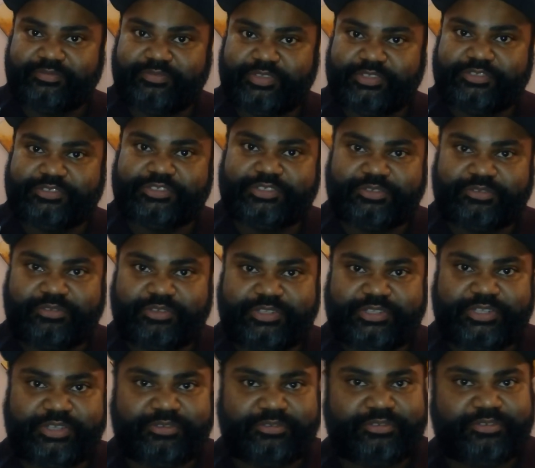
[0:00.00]
vídeo de
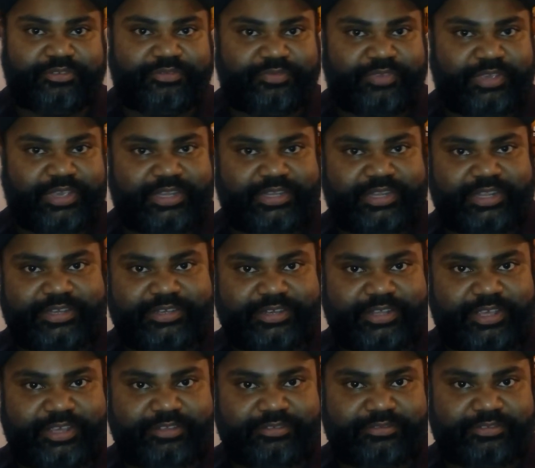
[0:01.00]
conteúdo
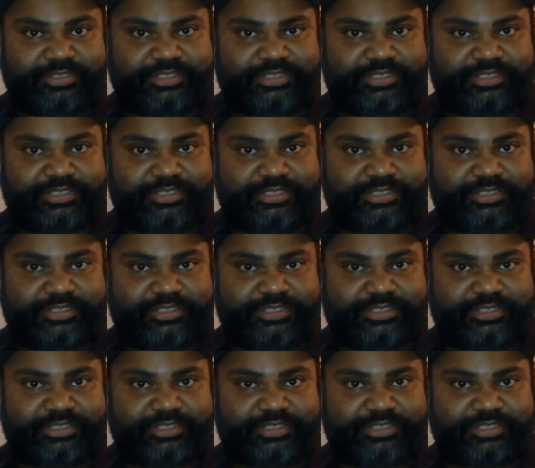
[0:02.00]
verdadeiro.